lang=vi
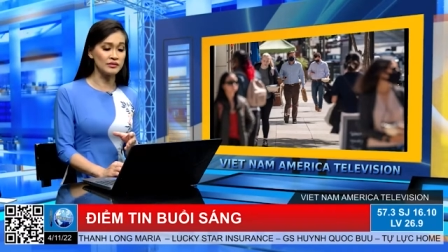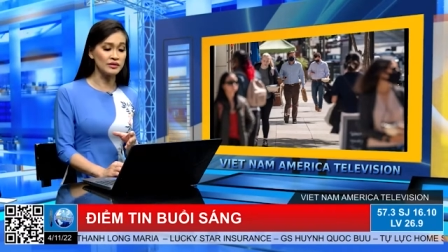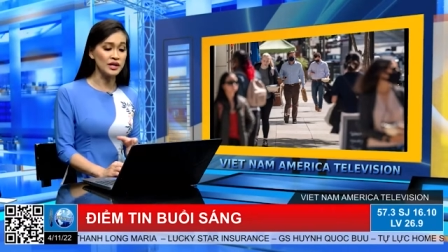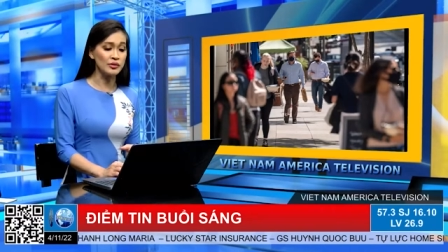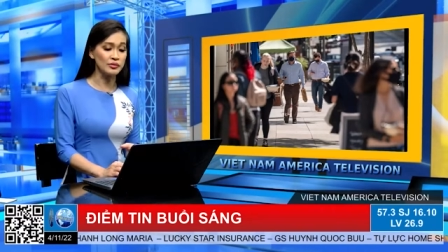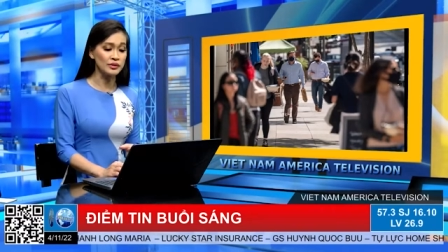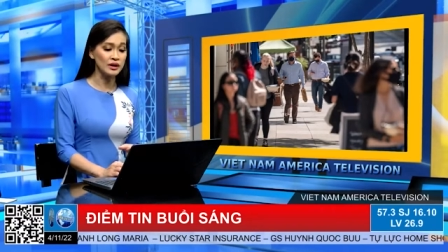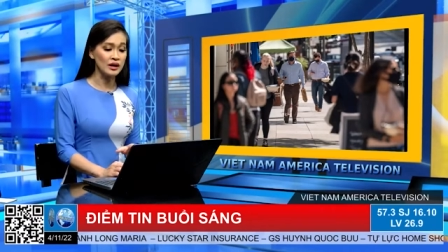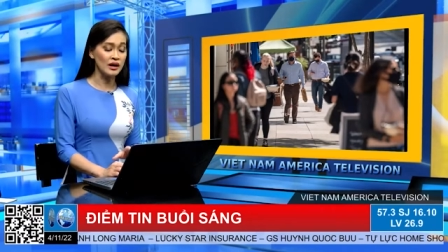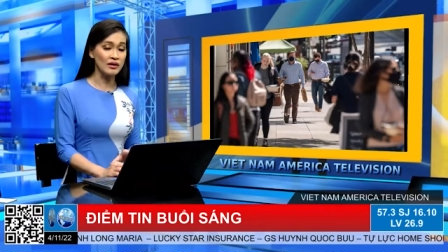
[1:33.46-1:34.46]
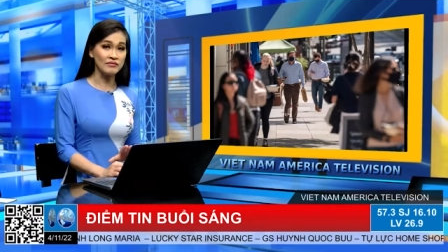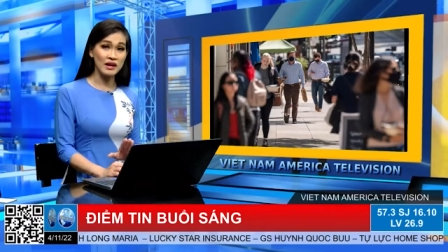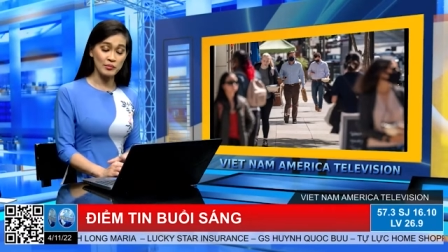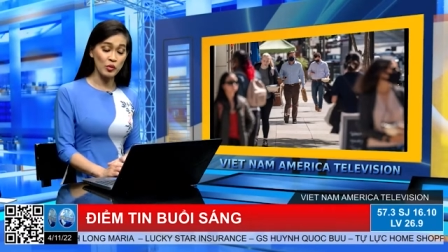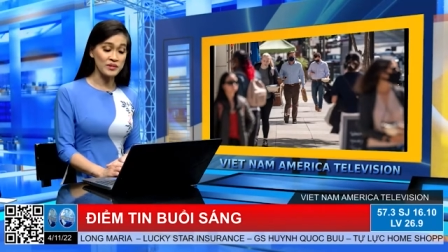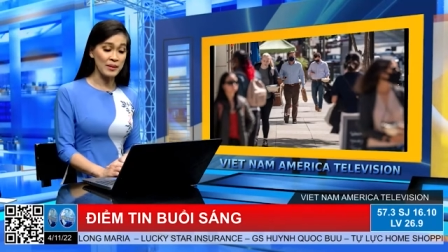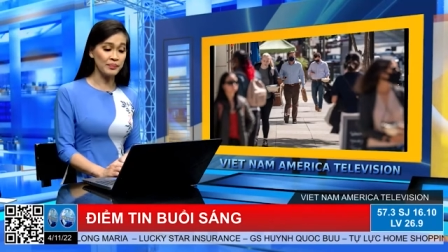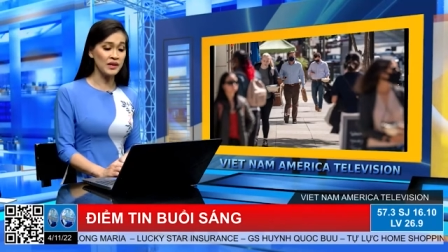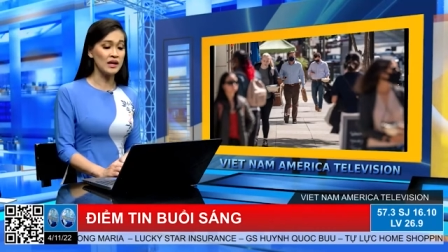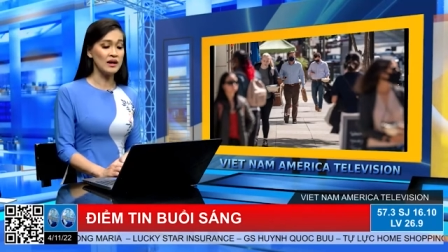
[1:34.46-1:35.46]
nhiều về một năm
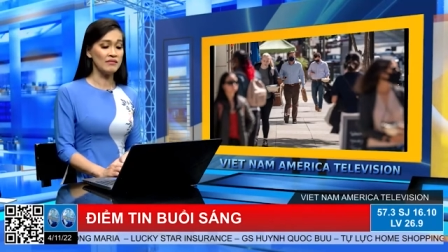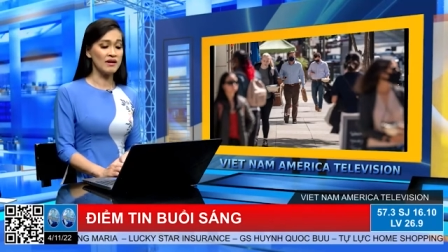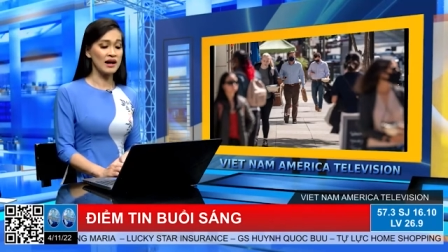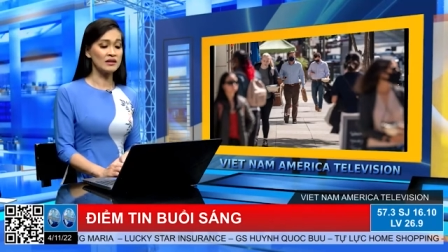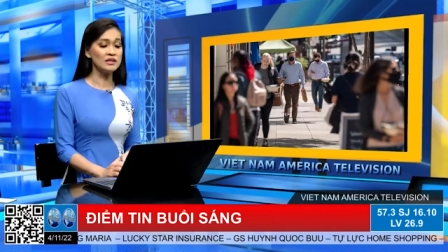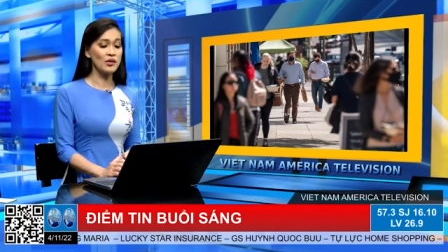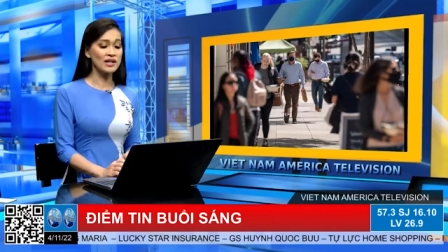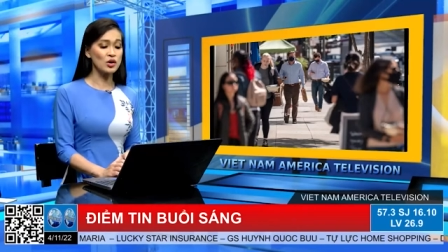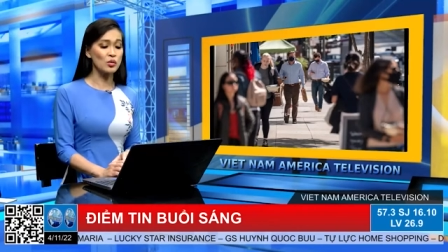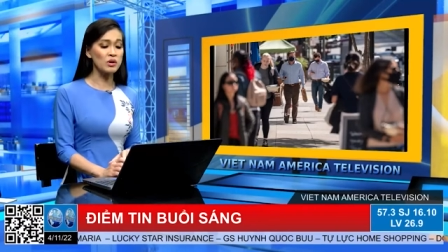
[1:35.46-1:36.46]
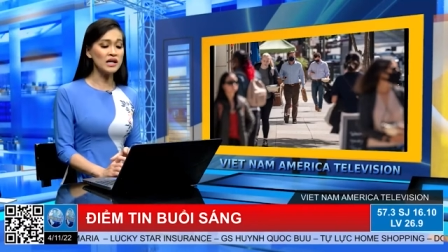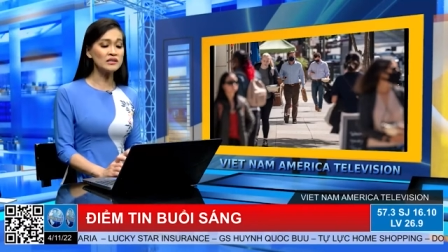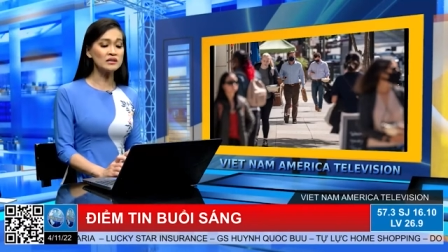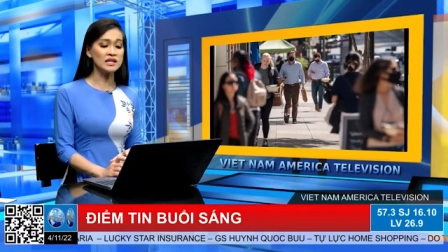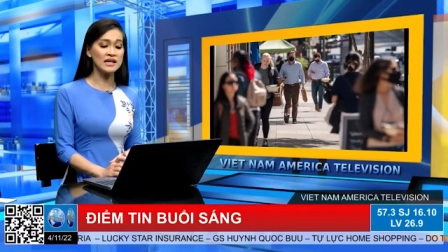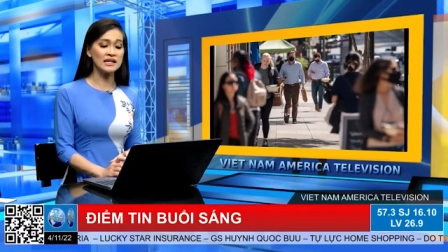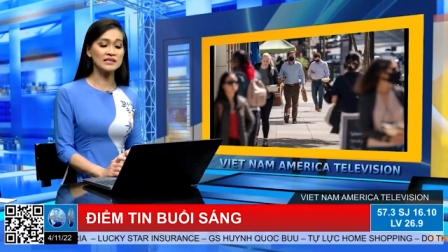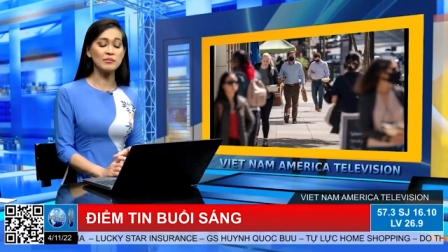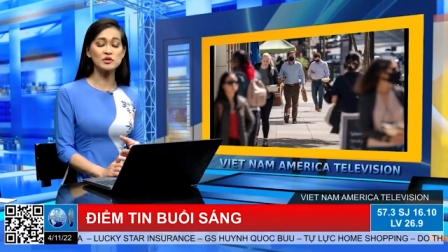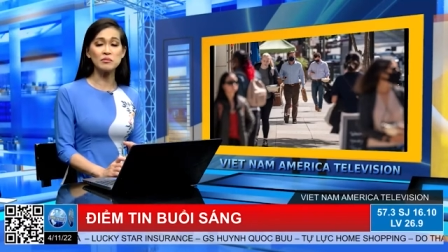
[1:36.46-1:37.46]
và người Hoa Kỳ cũng ít có thời gian
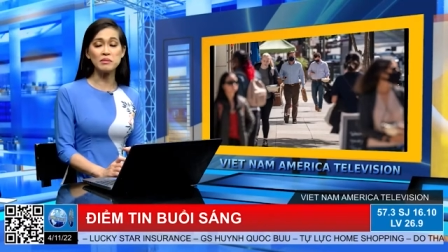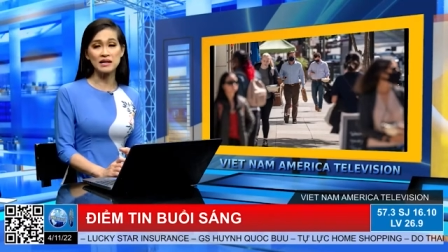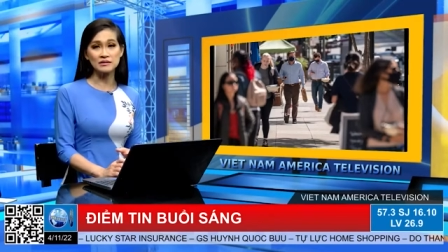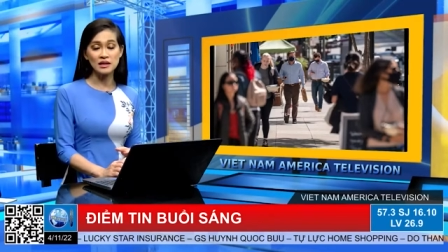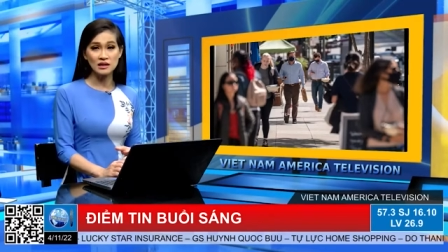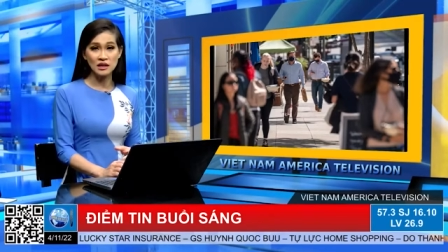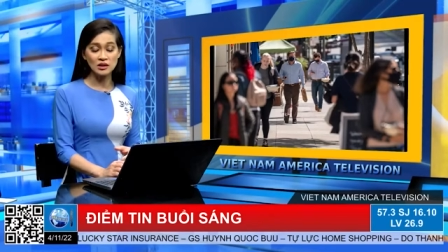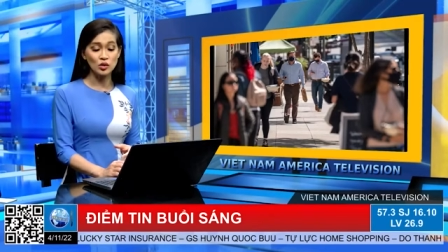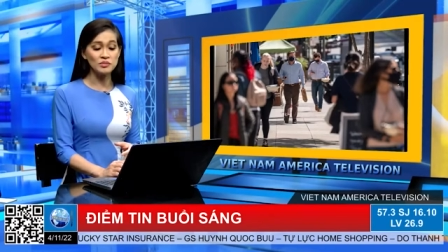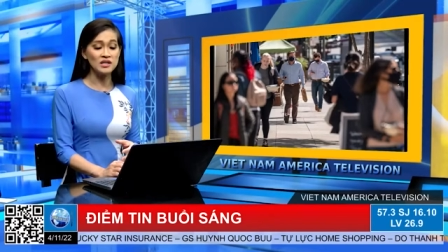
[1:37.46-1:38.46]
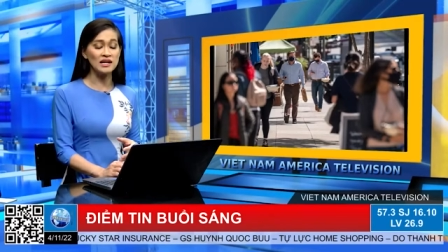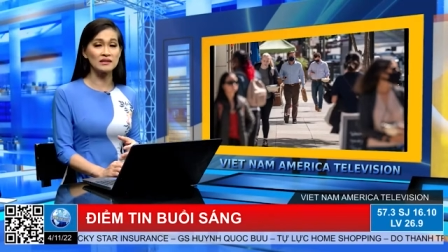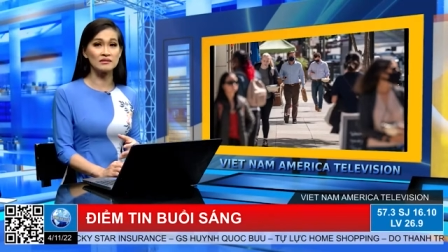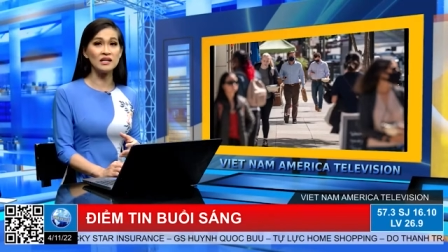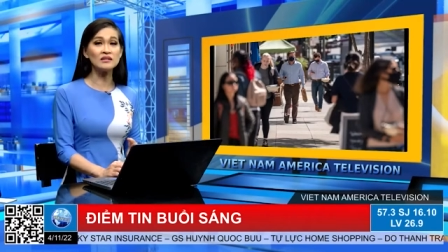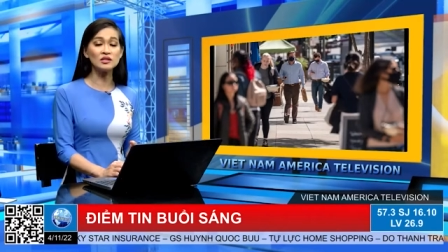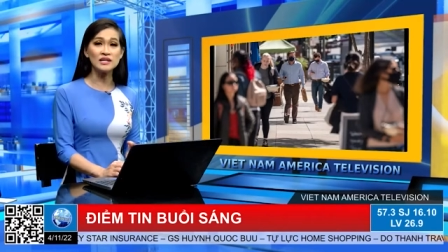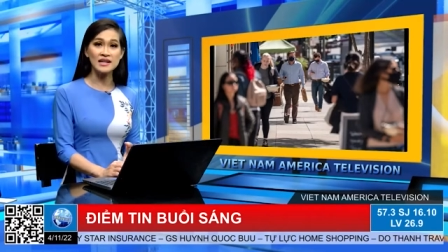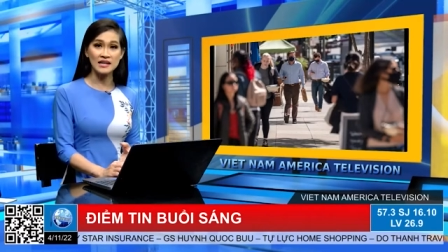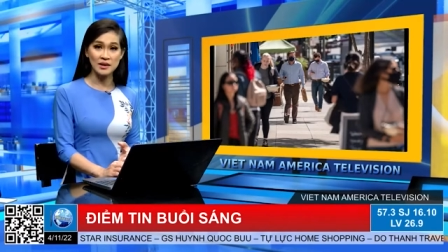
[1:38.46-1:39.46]
chăm sóc bản thân hơn cũng như là ít có
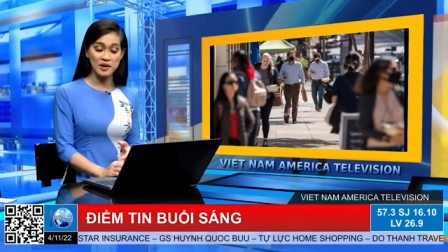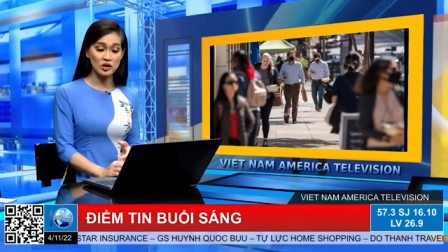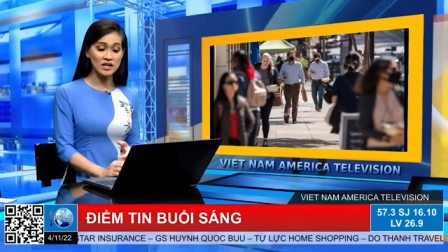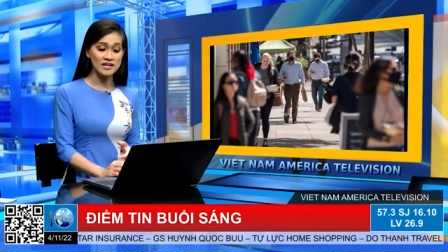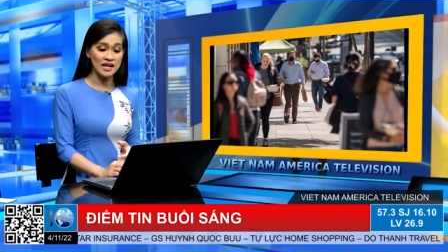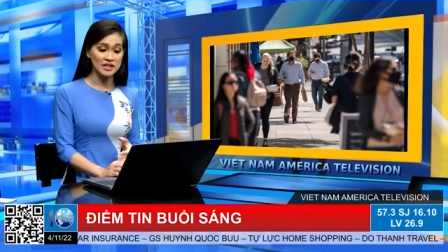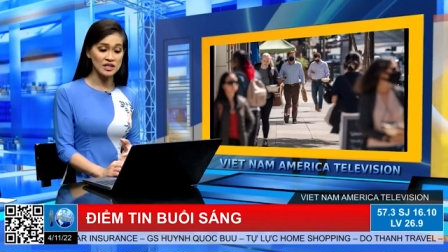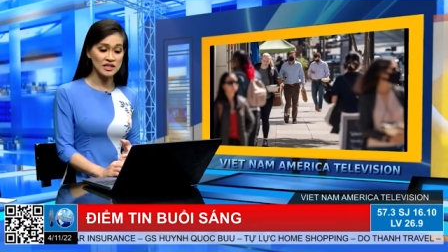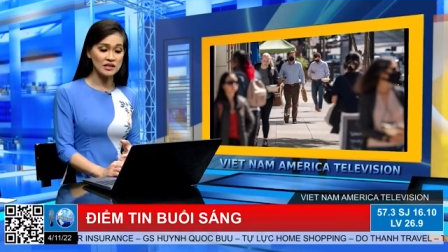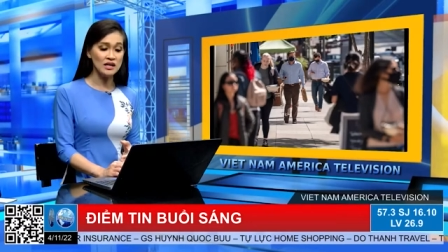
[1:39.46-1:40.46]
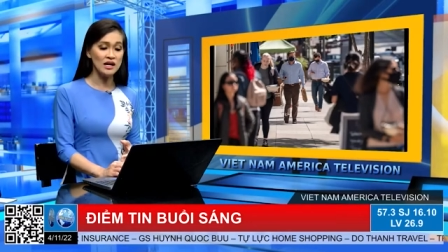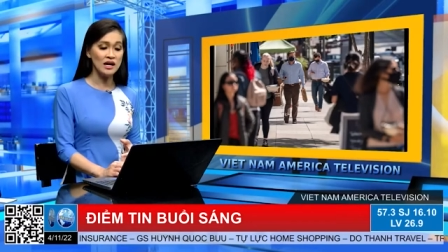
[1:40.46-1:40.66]
thời gian để mà có thể giải trí